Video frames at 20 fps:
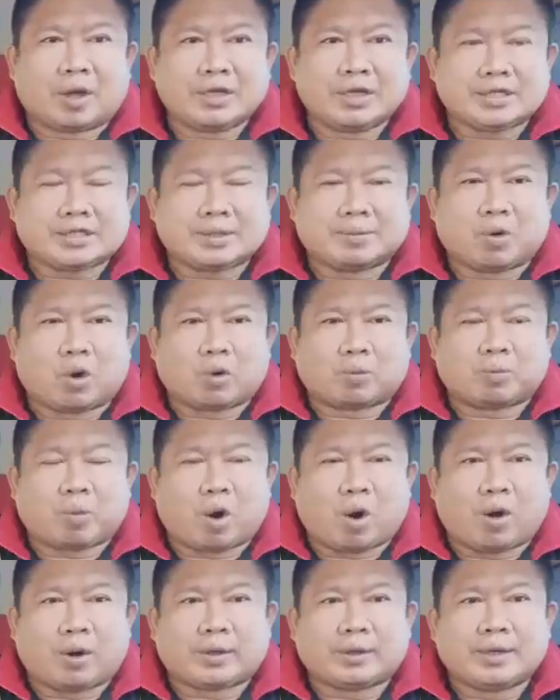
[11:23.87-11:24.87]
126ป
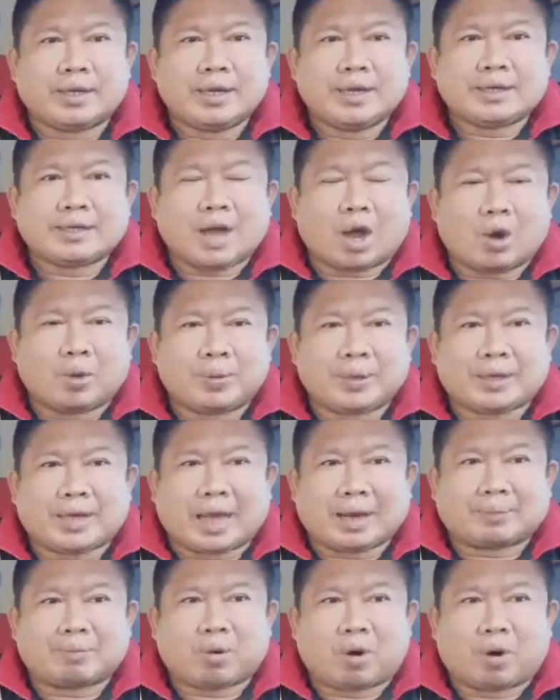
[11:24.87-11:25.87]
อนด์เท่าพิ
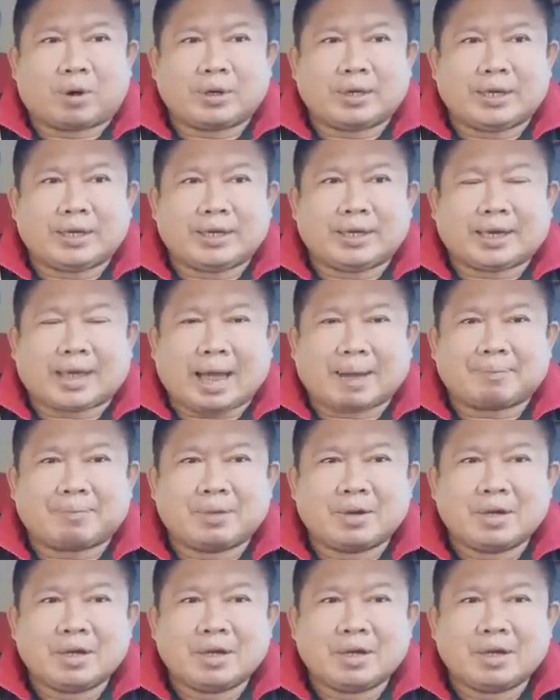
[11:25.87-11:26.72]
กัดพอดีนะครับ